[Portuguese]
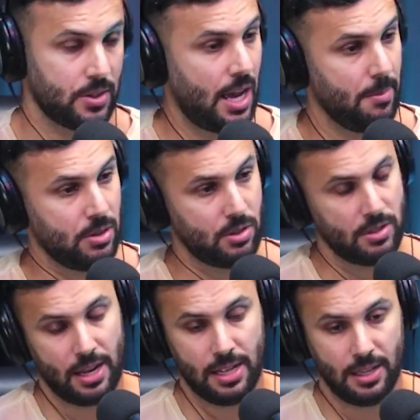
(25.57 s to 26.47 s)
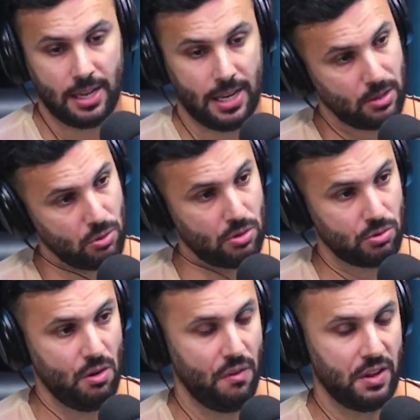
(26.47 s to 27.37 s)
sabe, lá tem a galera do
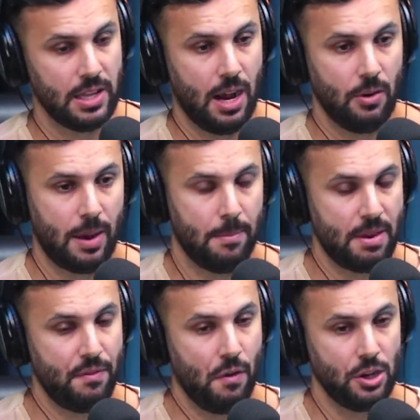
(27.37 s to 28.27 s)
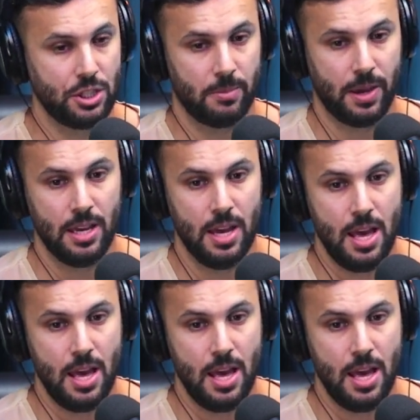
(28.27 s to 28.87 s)
surf e tal, que é bem forte também.